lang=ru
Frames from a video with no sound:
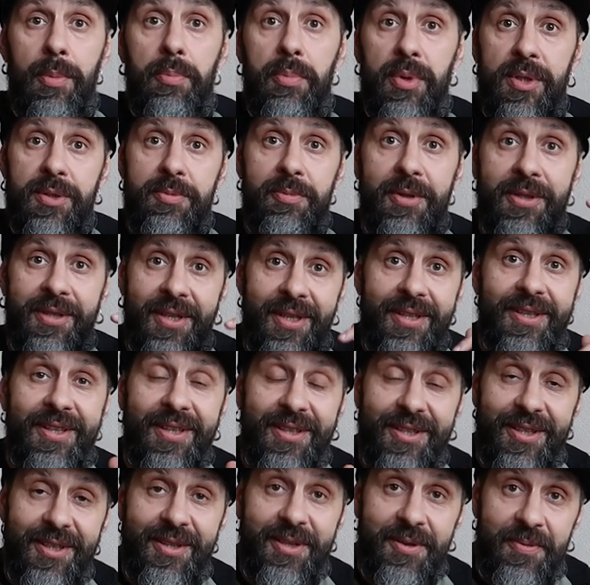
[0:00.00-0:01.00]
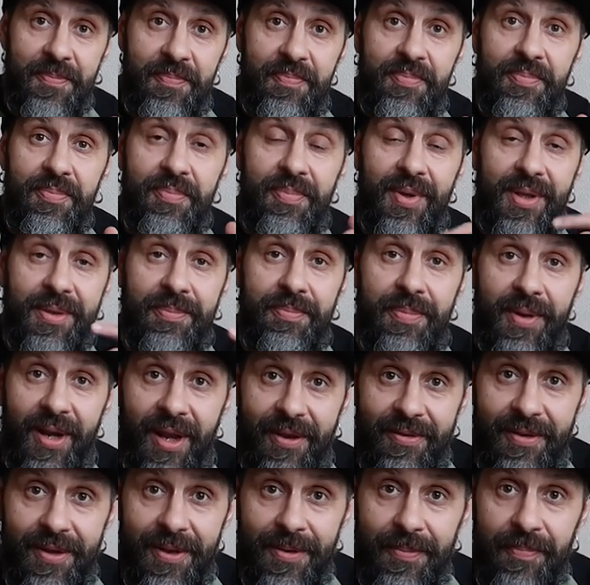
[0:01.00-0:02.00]
посмотреть над это под
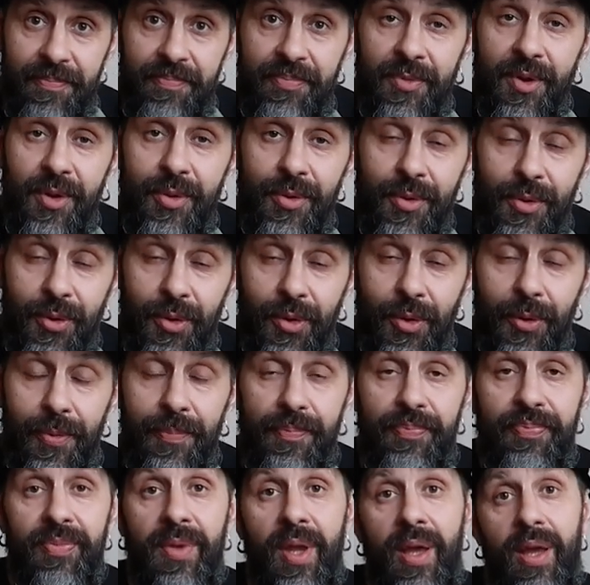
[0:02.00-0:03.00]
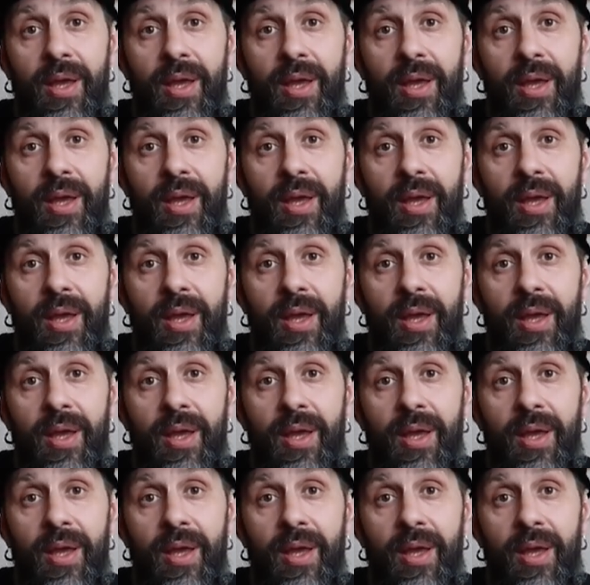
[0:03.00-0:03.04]
правильным углом.